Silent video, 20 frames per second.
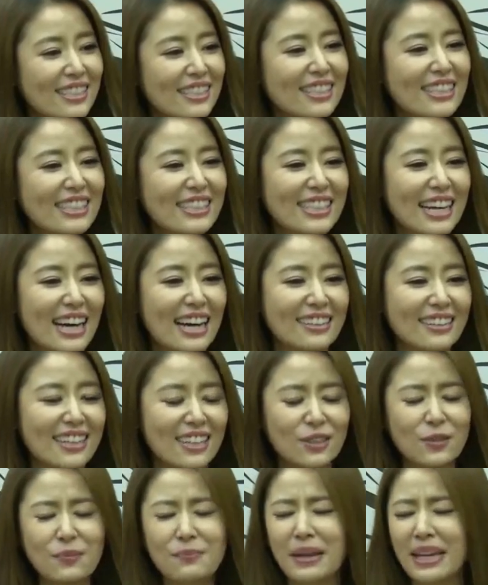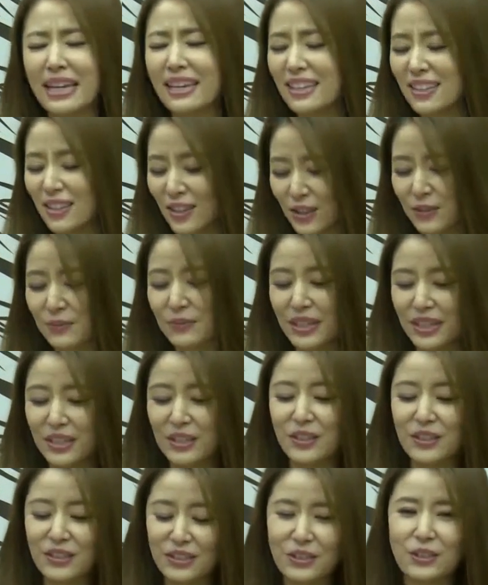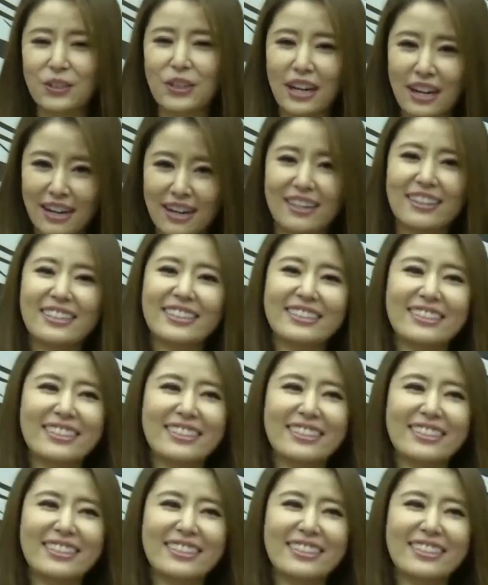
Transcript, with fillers: 意，林心如有台独倾向，但是随